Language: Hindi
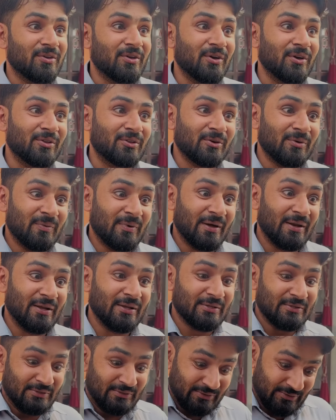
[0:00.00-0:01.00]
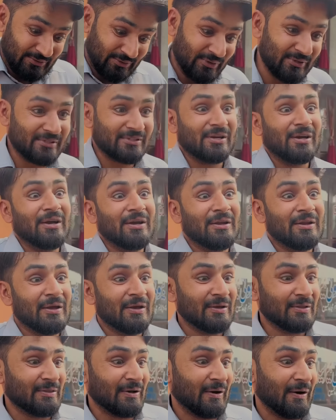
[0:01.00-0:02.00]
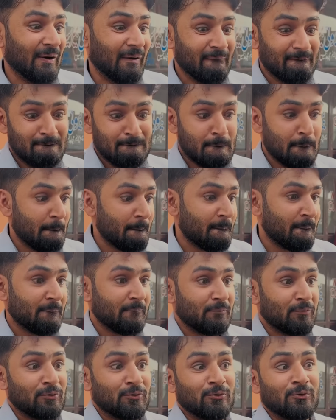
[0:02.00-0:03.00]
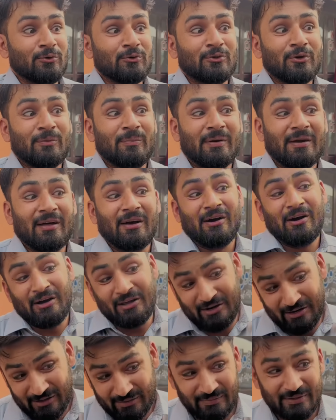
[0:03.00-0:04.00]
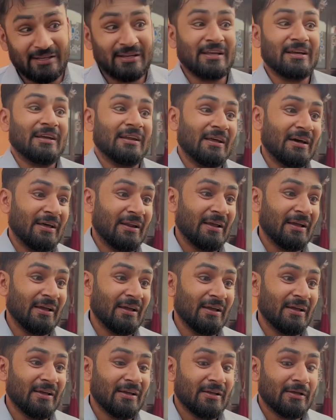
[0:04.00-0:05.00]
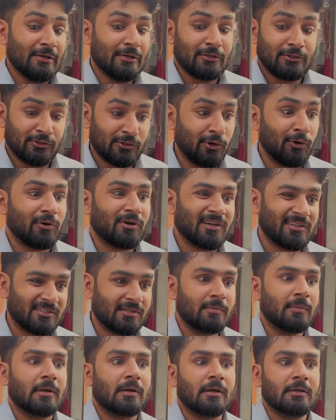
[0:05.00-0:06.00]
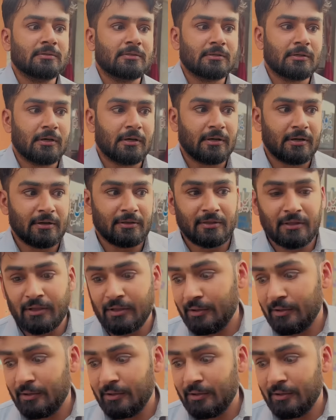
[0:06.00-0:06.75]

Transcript: ये तो मैंने सोचा ही नहीं था तू तो बड़ा हराम ही निकला रे चलो कस्टमर का इंतजार करते